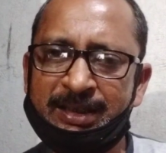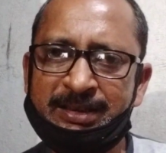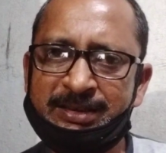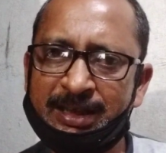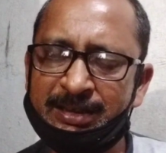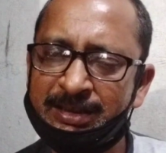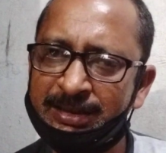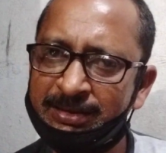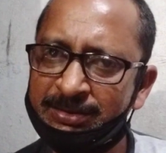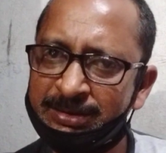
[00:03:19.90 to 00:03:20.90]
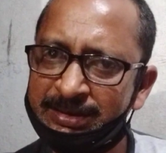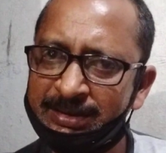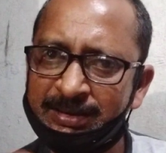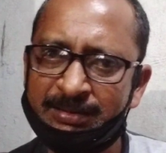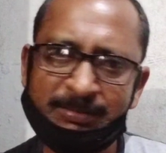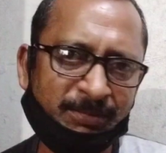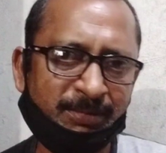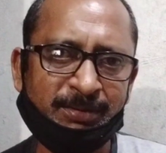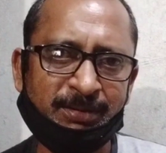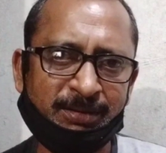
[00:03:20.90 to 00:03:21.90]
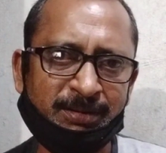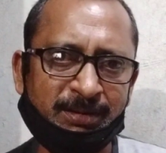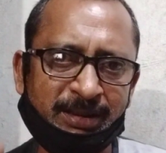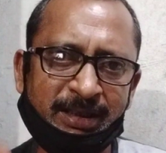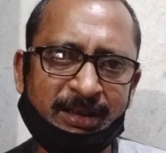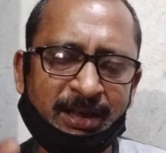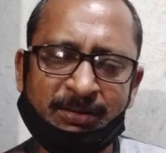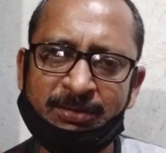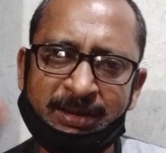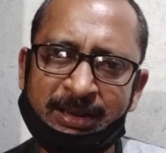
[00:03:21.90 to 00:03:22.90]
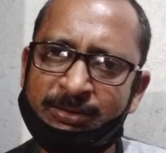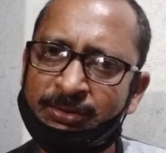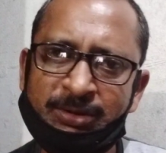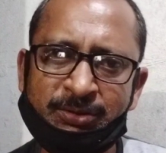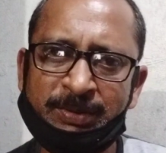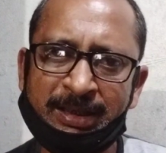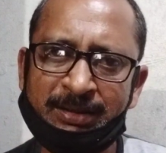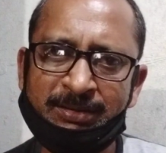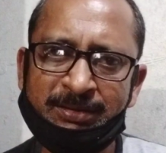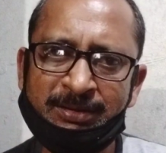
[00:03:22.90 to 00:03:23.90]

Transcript: তাহলে চারটায় হচ্ছে ঘি নারকেল তেল দুটোই জমে গেল